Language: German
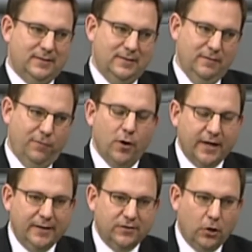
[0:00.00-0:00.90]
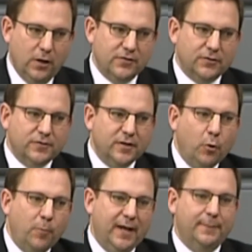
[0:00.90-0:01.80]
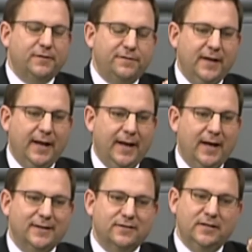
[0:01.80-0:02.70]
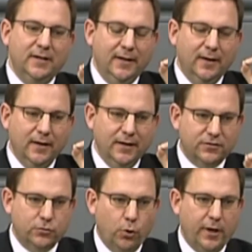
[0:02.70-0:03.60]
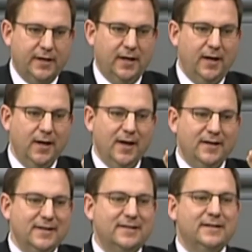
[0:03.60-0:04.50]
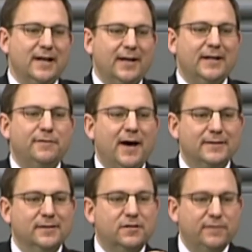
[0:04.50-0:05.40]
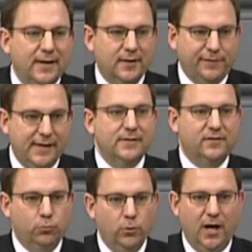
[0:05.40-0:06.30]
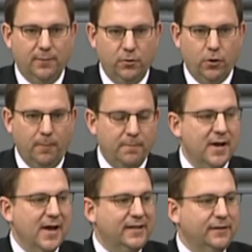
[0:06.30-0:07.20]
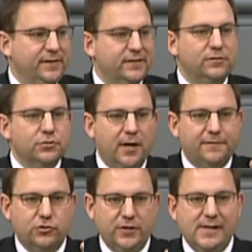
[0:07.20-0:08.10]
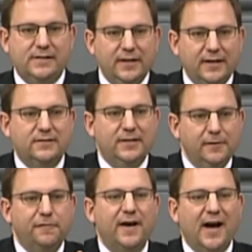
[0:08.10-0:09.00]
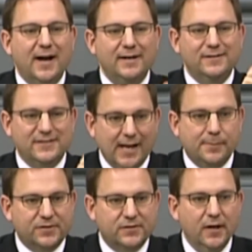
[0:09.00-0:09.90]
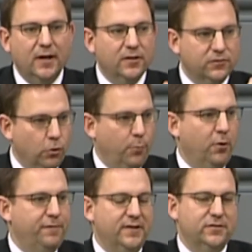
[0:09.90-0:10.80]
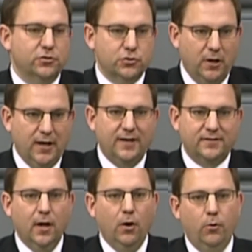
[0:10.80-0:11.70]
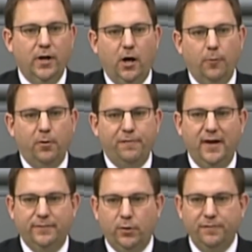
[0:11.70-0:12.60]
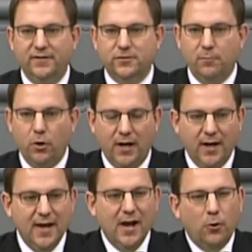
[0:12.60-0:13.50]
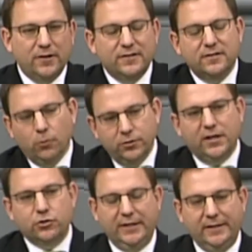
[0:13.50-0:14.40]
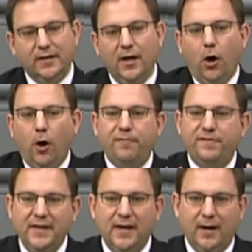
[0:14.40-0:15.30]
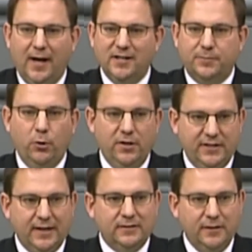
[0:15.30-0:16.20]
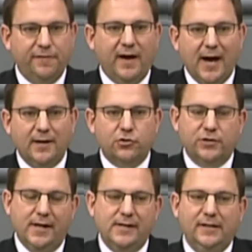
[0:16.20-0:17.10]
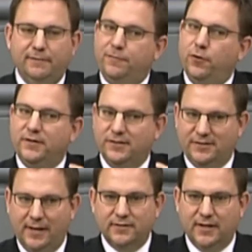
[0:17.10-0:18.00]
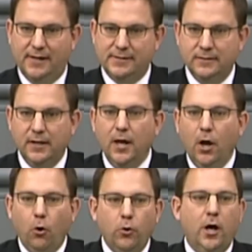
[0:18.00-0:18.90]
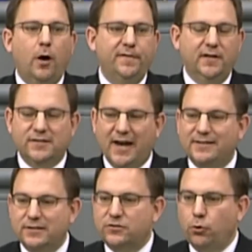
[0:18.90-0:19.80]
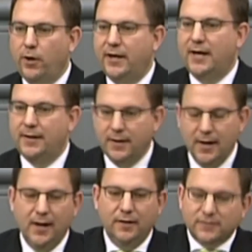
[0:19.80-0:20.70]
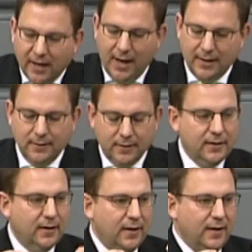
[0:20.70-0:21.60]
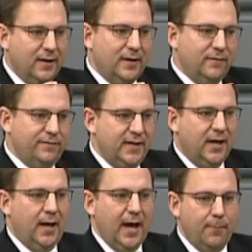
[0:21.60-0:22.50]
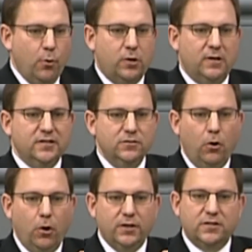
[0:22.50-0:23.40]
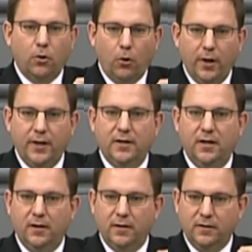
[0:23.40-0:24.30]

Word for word: vorgehen soll, sondern unser Problem ist viel eher, dass die Historiker nicht den adäquaten Quellenzugang bekommen. Die Wissenschaft stellt die richtigen Fragen selbst so Professor Stollers oder auch Professor Möller. Und das ist ein Unterschied, ob wir als Politik die Fragen stellen, die wir für interessant halten, oder ob wir Zeithistorikern sagen, wir ermöglichen euch eure